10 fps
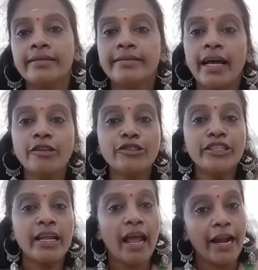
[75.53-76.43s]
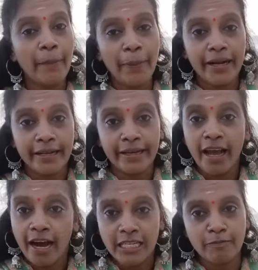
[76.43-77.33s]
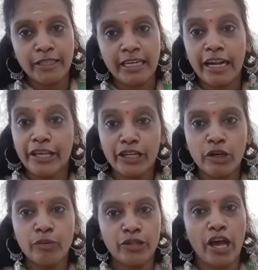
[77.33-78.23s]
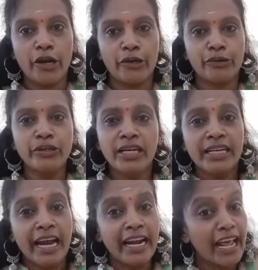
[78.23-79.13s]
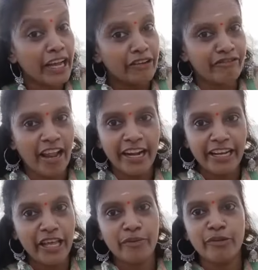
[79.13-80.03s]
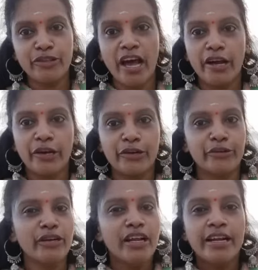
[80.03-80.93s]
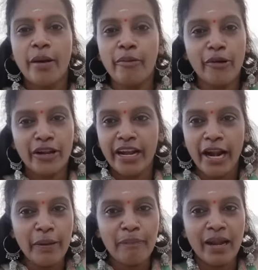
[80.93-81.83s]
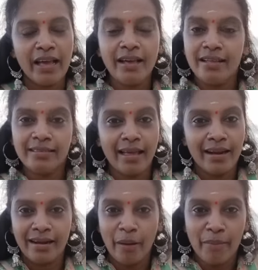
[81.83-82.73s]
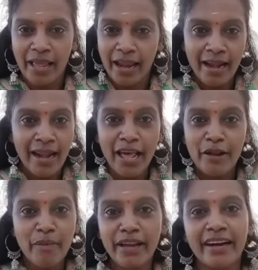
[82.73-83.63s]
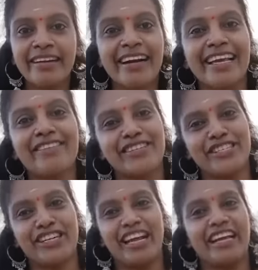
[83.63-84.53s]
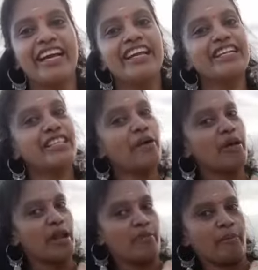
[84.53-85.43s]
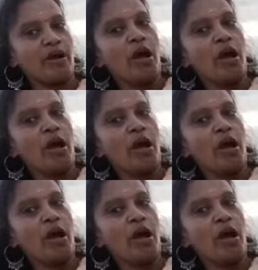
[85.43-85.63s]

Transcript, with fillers: தனுஷ் சார் அடிப்பட்டு ஹாஸ்பிட்டலில் இருக்கும் போதாகட்டும் கனடாவுக்கு ஃப்ளைட் ஏறும் போதாகட்டும் நம்மளோட நடிப்பில் தன் நம்மளை எல்லாரையுமே கண்கலங்க வச்சிடுறாங்க நித்யா மேனன்